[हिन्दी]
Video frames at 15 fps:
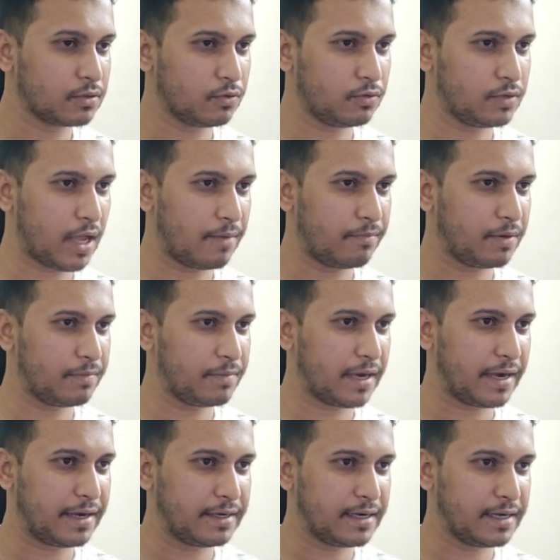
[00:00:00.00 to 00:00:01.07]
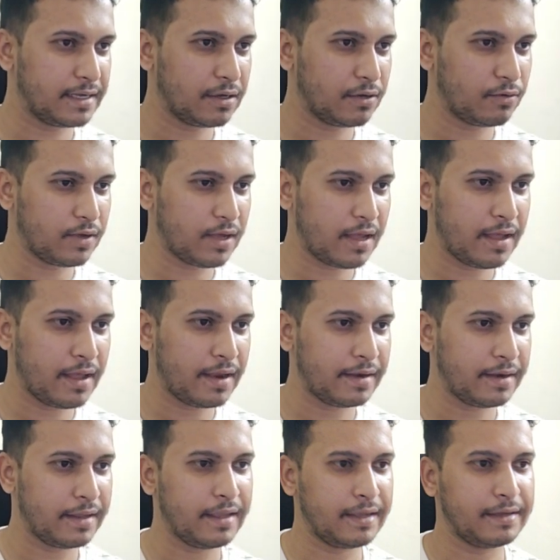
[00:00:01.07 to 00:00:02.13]
तो यहाँ पर मैं राइट क्लिक करूंगा
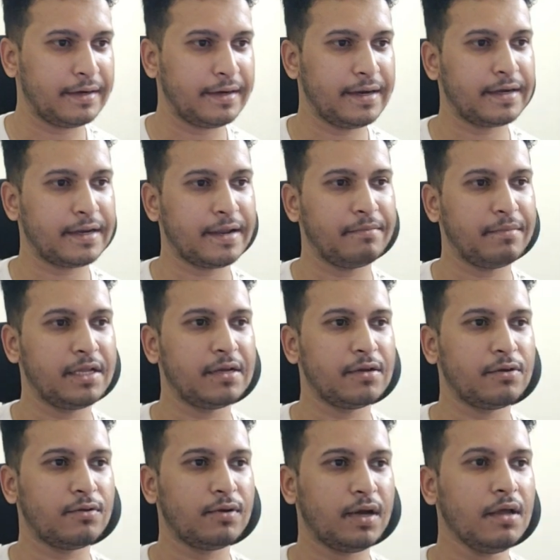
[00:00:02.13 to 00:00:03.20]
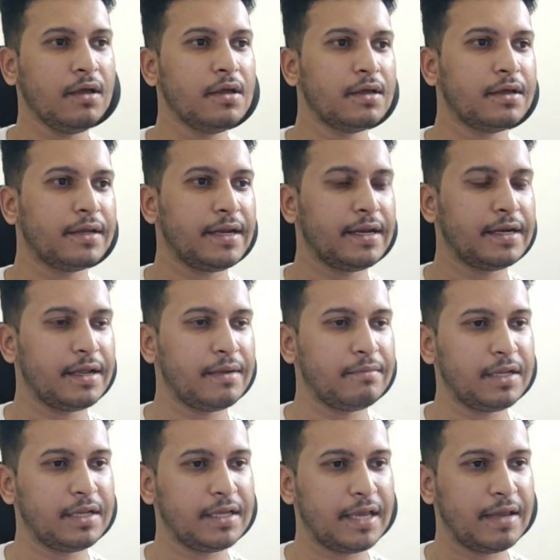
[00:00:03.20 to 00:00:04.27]
एंड एक क्रिएट एम टी करूंगा क्रिएट एम
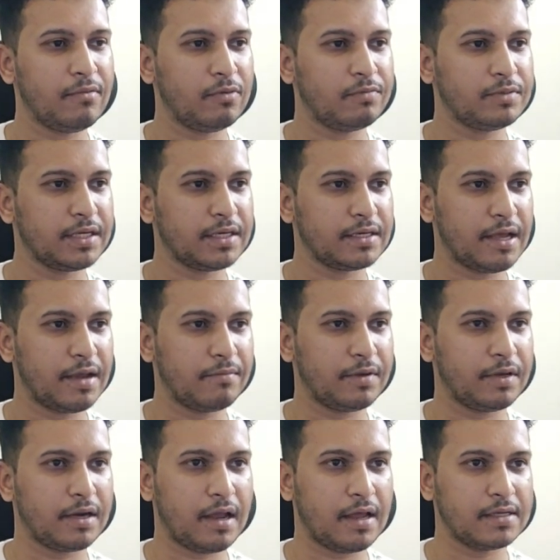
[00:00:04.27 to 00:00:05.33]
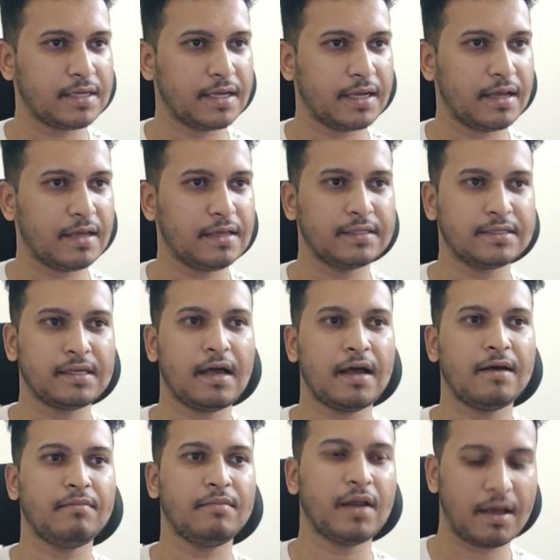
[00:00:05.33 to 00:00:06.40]
टी गेम ऑब्जेक्ट यहाँ पर आ जाएगा इसका
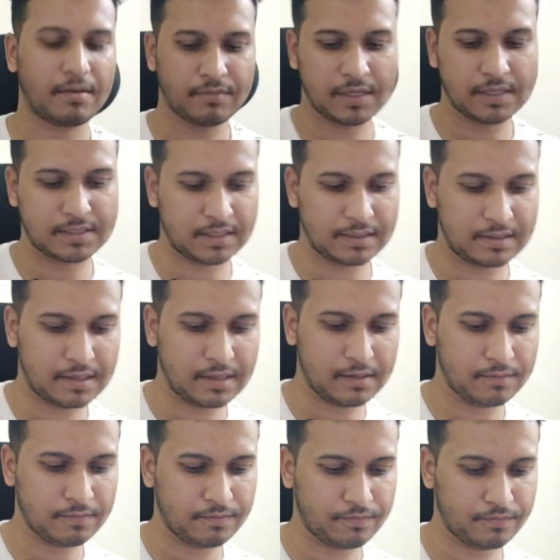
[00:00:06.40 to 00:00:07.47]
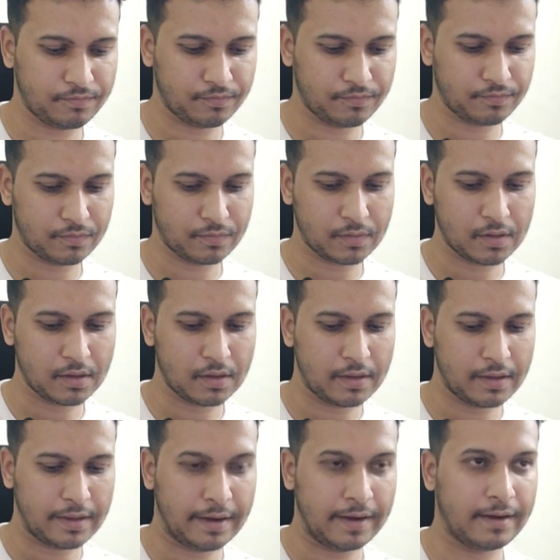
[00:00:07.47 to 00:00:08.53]
हम नाम दे सकते हैं
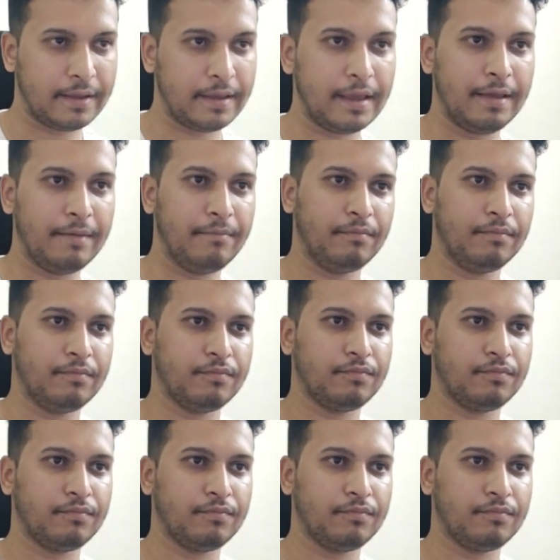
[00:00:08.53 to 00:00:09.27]
हेड एम